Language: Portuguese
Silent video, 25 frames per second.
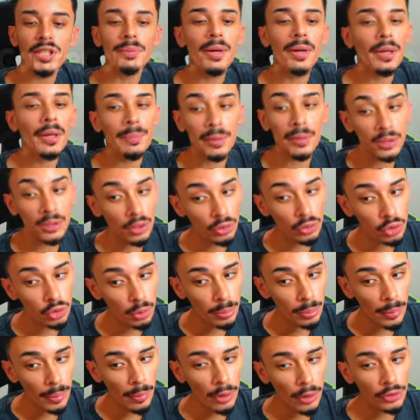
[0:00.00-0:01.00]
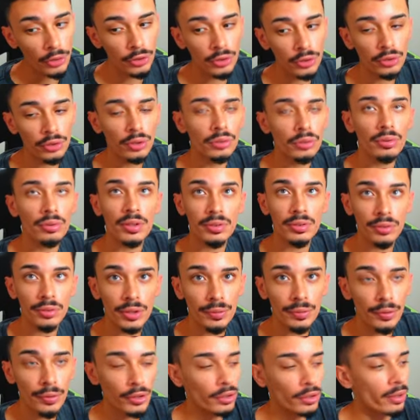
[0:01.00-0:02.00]
Mas lembrando que é um jogo pra maior de 18 anos. Se
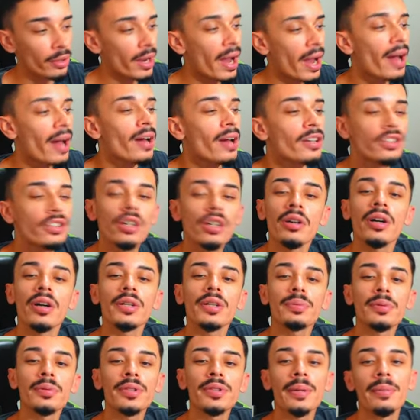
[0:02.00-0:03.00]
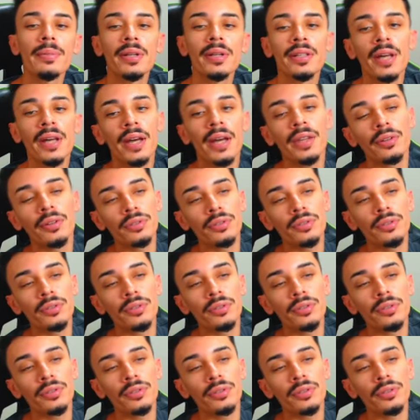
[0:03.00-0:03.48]
você for jogar, jogo responsabilidade.